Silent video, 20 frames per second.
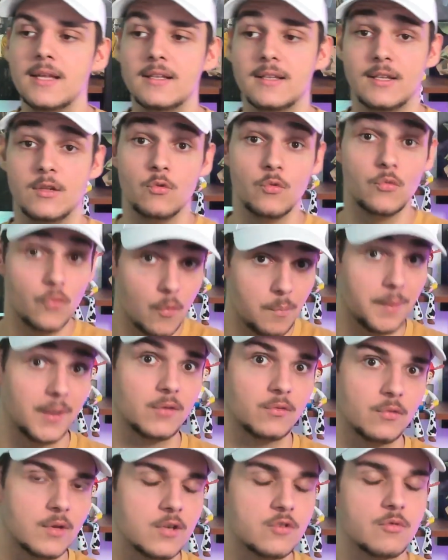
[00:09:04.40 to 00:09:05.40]
des nouveaux
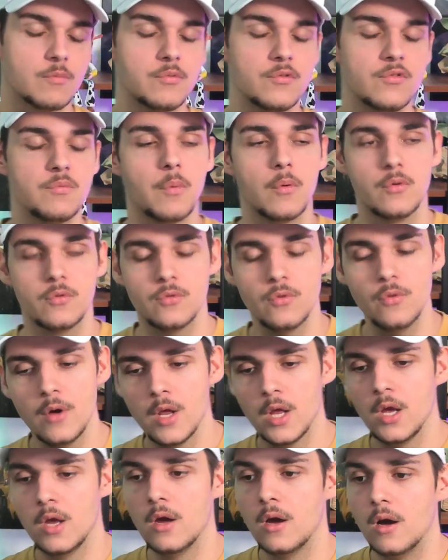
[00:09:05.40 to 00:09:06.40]
personnages en plus pour le coup.
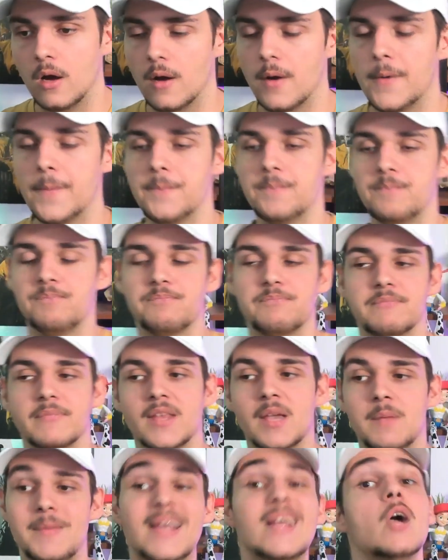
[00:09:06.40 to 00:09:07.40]
Euh,
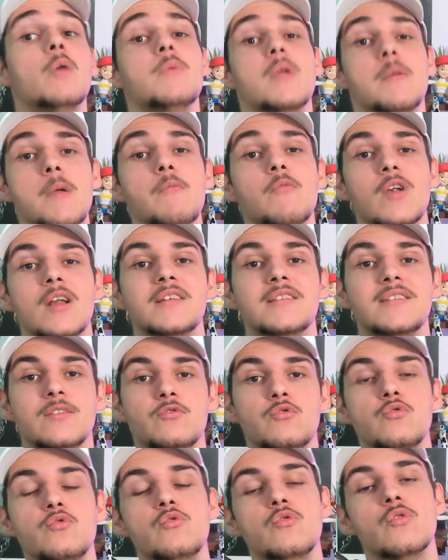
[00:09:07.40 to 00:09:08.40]
mais quand bien même, voilà,
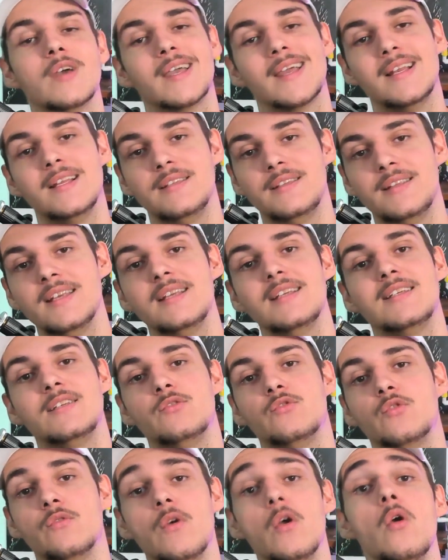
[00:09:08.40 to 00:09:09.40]
c'est une réalité qui
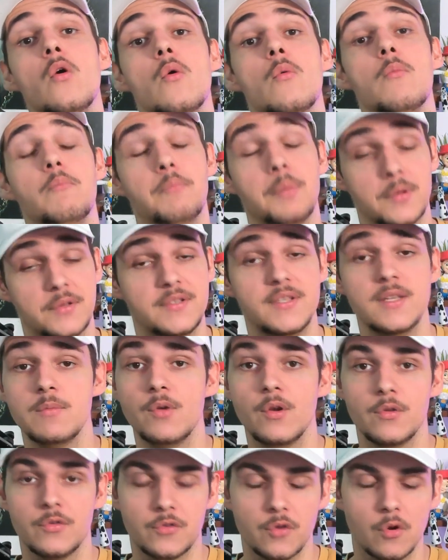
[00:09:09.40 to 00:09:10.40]
se veut possible
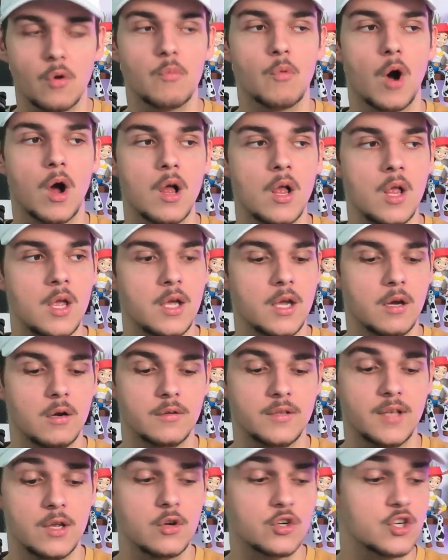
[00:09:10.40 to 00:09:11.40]
selon moi. Euh,
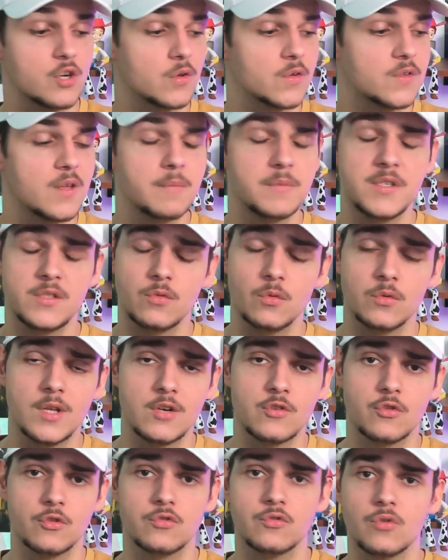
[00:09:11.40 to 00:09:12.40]
d'ailleurs, j'ai lancé un petit
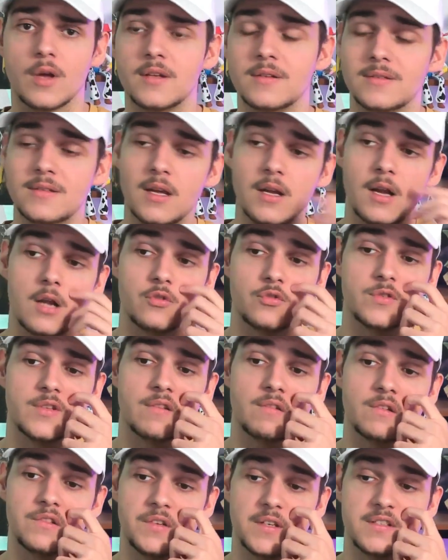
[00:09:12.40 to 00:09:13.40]
sondage sur Insta juste
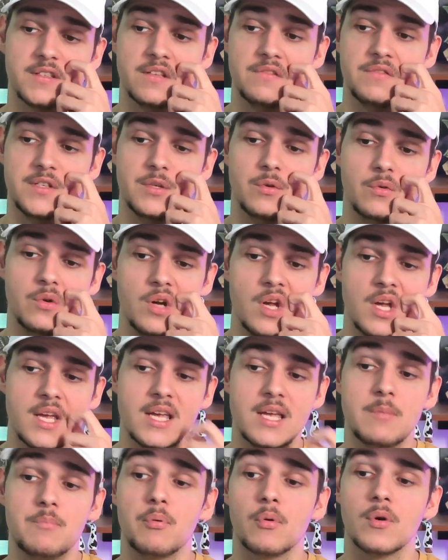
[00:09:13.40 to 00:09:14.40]
avant de faire cette vidéo,
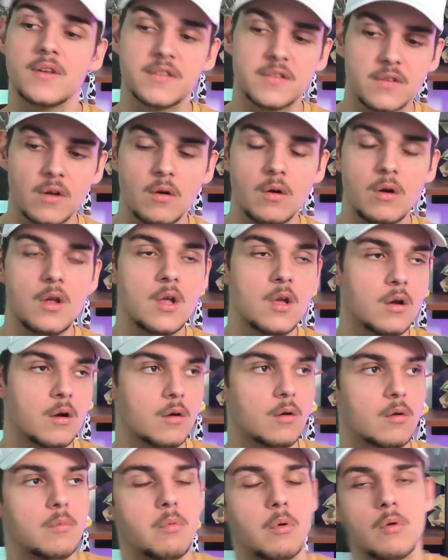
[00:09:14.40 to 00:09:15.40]
et pour l'instant,
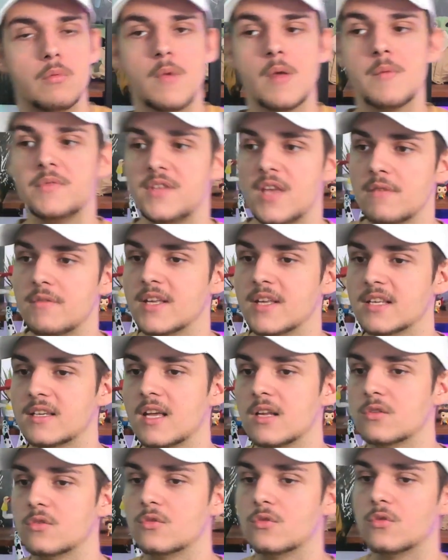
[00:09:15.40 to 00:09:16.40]
euh, bon, même s'il y avait
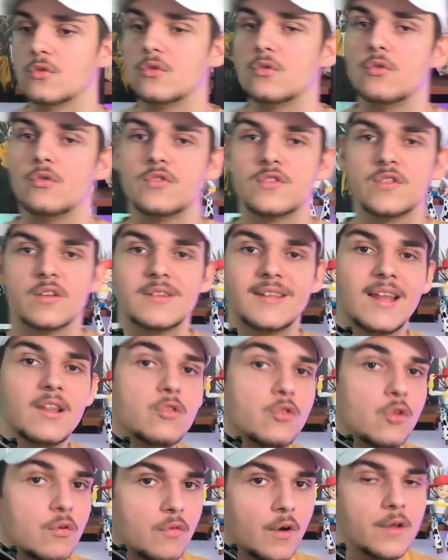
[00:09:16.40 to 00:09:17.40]
quelques
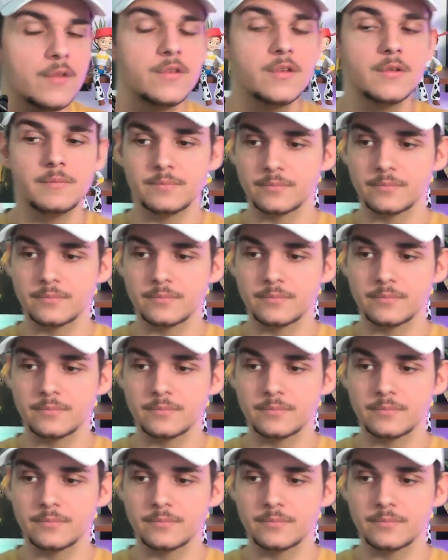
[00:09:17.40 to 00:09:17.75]
centaines de votes,